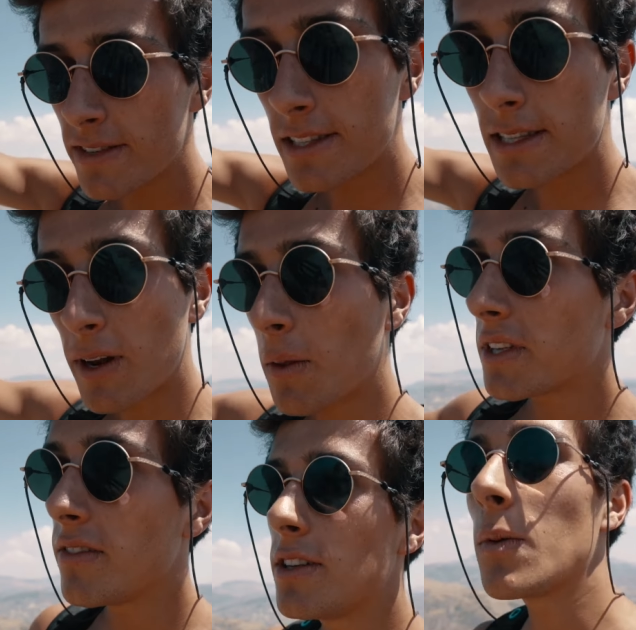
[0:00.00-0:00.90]
de visiter plein de
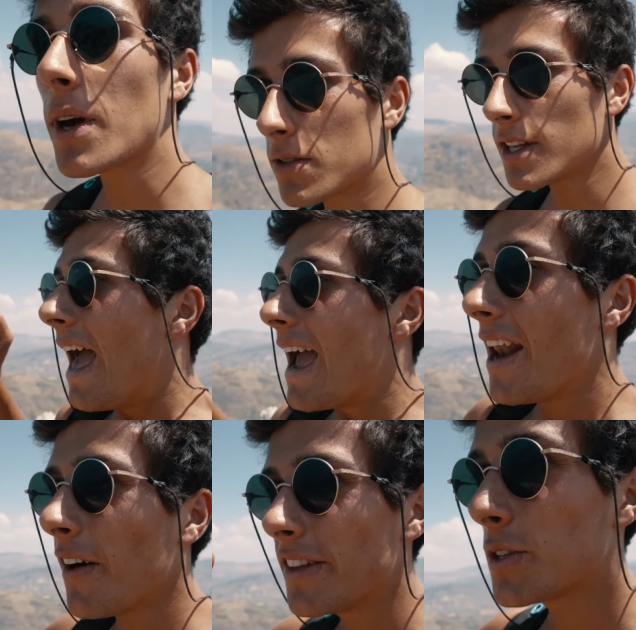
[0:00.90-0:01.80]
petites villes super chouettes. Et
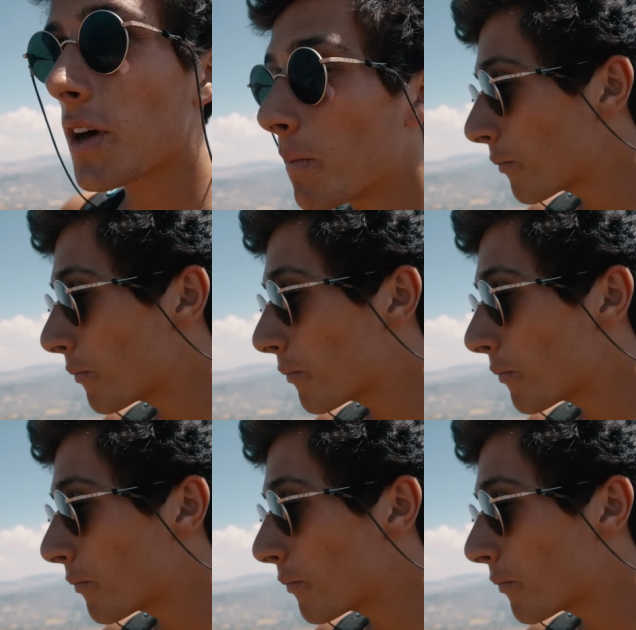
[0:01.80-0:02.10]
là, on est sur un